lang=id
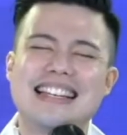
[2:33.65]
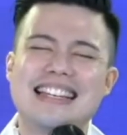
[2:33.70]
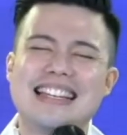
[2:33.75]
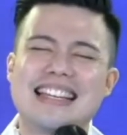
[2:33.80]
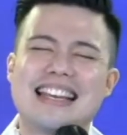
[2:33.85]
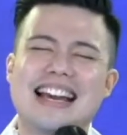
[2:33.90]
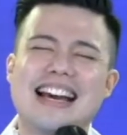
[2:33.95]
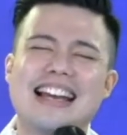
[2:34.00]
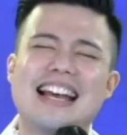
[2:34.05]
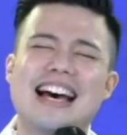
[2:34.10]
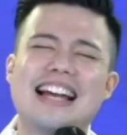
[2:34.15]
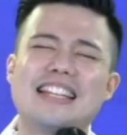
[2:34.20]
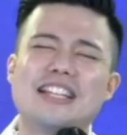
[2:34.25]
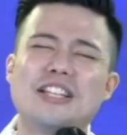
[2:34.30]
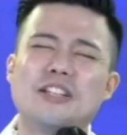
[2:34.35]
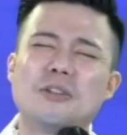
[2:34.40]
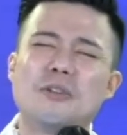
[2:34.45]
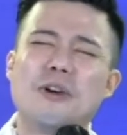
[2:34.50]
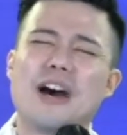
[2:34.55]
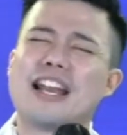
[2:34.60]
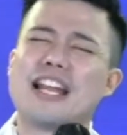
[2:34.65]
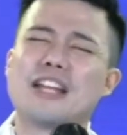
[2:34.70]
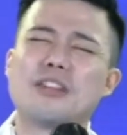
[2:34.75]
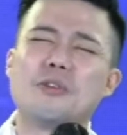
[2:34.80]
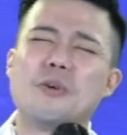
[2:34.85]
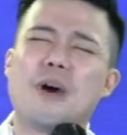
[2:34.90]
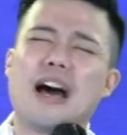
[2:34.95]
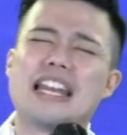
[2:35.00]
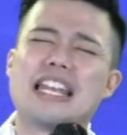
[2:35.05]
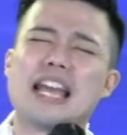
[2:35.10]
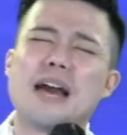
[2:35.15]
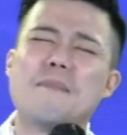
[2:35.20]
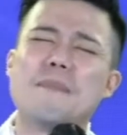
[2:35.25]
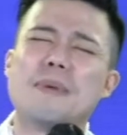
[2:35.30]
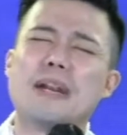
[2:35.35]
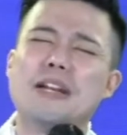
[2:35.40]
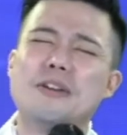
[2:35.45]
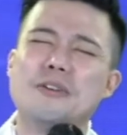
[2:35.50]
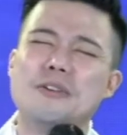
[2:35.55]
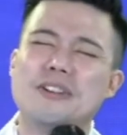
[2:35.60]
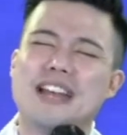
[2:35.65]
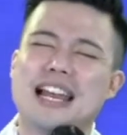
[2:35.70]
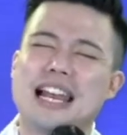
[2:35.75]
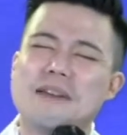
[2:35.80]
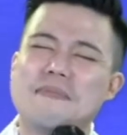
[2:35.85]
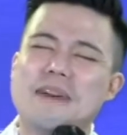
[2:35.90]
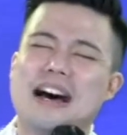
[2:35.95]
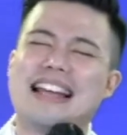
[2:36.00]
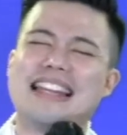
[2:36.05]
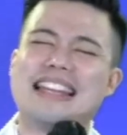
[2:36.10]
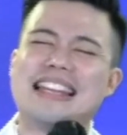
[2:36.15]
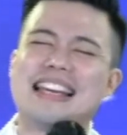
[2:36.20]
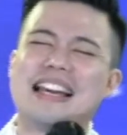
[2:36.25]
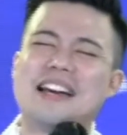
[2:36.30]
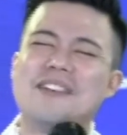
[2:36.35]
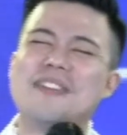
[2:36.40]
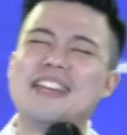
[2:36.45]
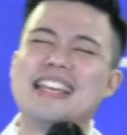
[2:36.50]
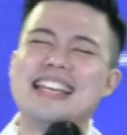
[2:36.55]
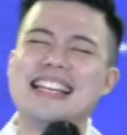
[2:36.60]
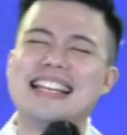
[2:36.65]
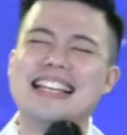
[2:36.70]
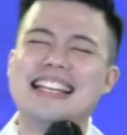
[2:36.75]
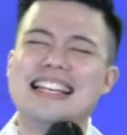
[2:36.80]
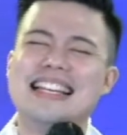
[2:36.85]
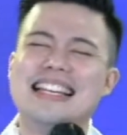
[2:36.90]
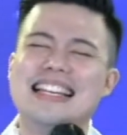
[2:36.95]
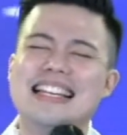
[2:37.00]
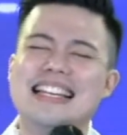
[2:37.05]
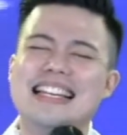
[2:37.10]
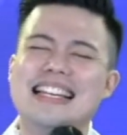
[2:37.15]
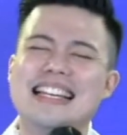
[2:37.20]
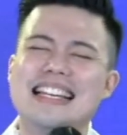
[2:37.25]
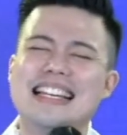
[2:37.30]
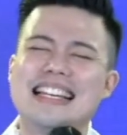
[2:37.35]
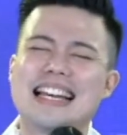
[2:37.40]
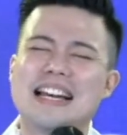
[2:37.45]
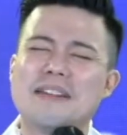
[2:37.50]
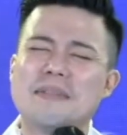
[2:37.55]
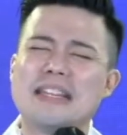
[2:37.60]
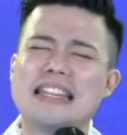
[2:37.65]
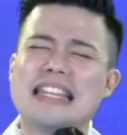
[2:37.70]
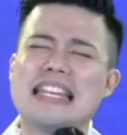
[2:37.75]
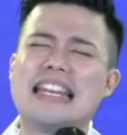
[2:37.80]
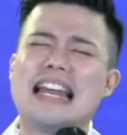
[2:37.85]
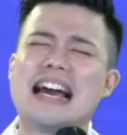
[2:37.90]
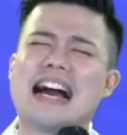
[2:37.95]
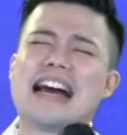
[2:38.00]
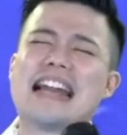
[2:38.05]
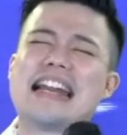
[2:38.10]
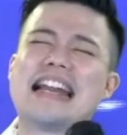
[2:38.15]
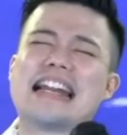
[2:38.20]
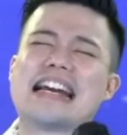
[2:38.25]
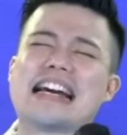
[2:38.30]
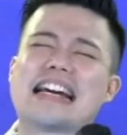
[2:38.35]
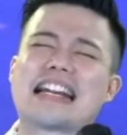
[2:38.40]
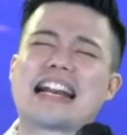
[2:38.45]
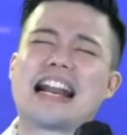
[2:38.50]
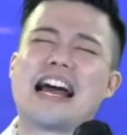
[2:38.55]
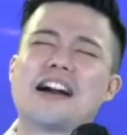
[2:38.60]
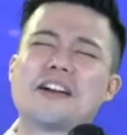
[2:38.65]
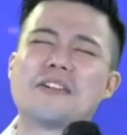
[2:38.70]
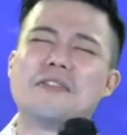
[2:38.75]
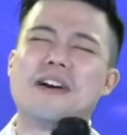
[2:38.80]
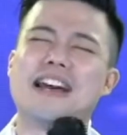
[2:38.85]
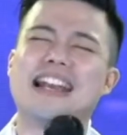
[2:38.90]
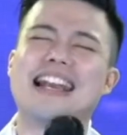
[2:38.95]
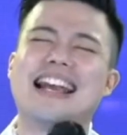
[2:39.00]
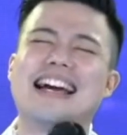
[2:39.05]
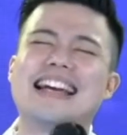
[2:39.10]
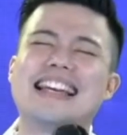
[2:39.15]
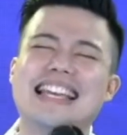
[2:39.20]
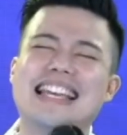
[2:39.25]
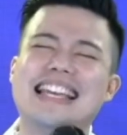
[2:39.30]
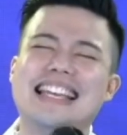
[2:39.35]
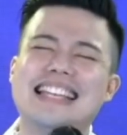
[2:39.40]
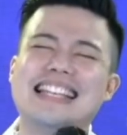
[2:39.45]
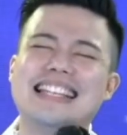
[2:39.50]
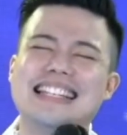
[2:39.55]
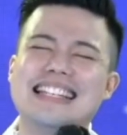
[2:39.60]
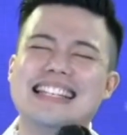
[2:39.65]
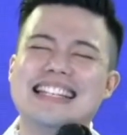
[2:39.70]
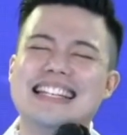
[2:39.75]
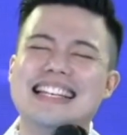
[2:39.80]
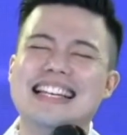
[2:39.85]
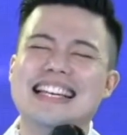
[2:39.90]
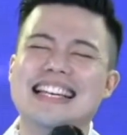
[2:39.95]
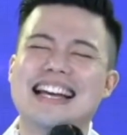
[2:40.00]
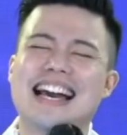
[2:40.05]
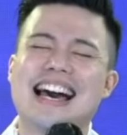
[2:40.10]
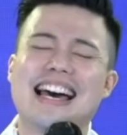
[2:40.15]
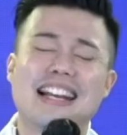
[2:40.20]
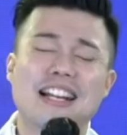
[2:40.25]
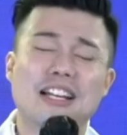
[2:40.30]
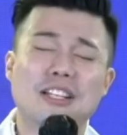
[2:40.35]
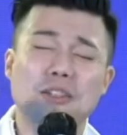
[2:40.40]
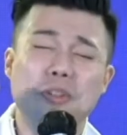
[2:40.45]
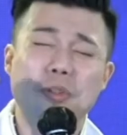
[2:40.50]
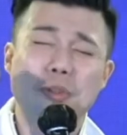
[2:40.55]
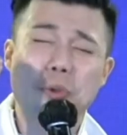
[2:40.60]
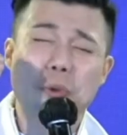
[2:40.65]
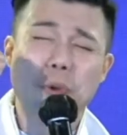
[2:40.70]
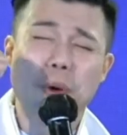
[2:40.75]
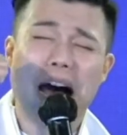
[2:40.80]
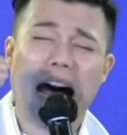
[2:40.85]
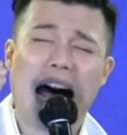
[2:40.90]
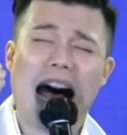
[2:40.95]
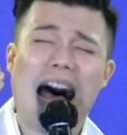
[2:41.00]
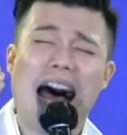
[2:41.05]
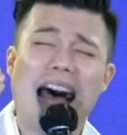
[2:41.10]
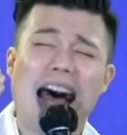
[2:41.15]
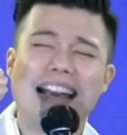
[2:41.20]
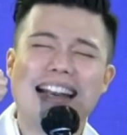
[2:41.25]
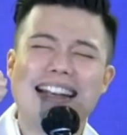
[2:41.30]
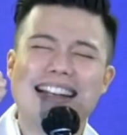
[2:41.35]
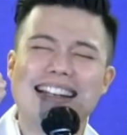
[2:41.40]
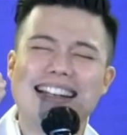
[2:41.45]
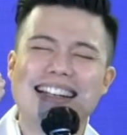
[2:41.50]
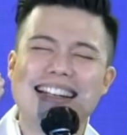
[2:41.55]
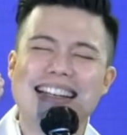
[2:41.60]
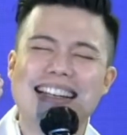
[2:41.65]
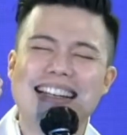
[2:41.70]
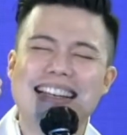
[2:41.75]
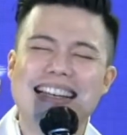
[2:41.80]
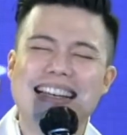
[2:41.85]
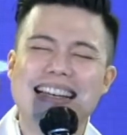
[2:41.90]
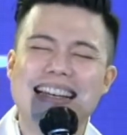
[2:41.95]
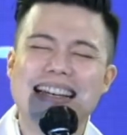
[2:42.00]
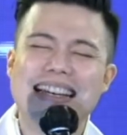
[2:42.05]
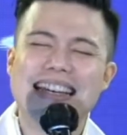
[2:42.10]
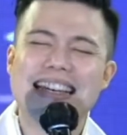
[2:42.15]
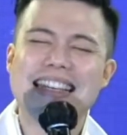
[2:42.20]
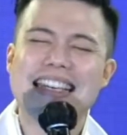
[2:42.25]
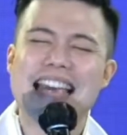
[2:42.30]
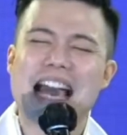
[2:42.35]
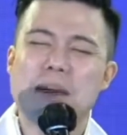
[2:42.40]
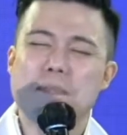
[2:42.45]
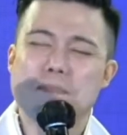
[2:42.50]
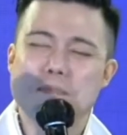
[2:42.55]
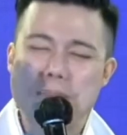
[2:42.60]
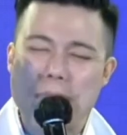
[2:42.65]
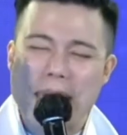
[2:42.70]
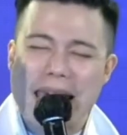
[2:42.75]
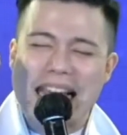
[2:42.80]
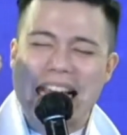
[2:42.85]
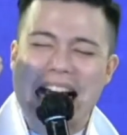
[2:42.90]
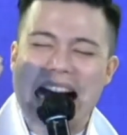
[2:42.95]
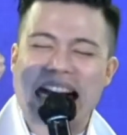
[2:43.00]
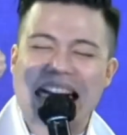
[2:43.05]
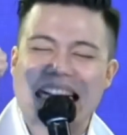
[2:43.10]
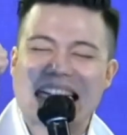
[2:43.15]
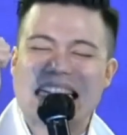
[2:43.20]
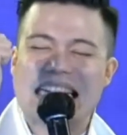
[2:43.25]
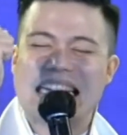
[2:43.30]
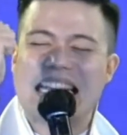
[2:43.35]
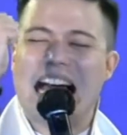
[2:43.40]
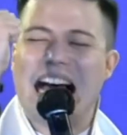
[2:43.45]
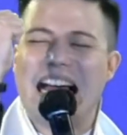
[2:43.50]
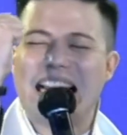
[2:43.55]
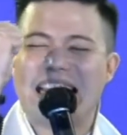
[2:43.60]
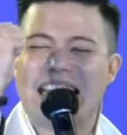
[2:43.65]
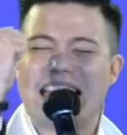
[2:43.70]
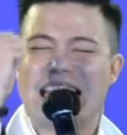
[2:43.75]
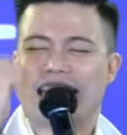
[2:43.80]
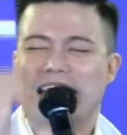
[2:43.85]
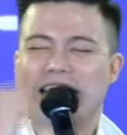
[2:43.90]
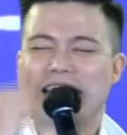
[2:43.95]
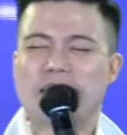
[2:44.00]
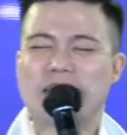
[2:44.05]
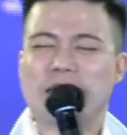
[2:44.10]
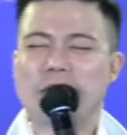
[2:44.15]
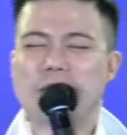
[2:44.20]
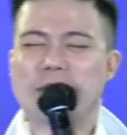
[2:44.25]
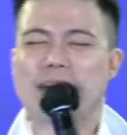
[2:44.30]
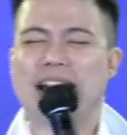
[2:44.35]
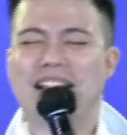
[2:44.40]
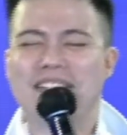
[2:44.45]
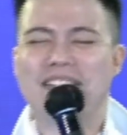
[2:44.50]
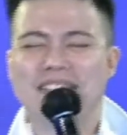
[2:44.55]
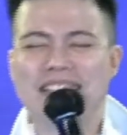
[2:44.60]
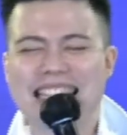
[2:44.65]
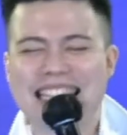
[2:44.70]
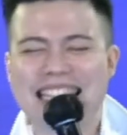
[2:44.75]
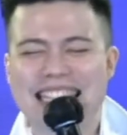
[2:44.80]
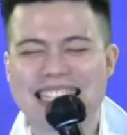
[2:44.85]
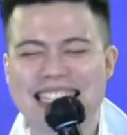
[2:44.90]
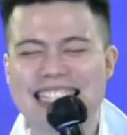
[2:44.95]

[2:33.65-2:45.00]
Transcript: Ketika ada, hati, ada Tuhan yang penuh dalam hati kami. Kami tidak akan ada keraguan lagi. Karena Tuhan yang pegang kendali atas hidup kami.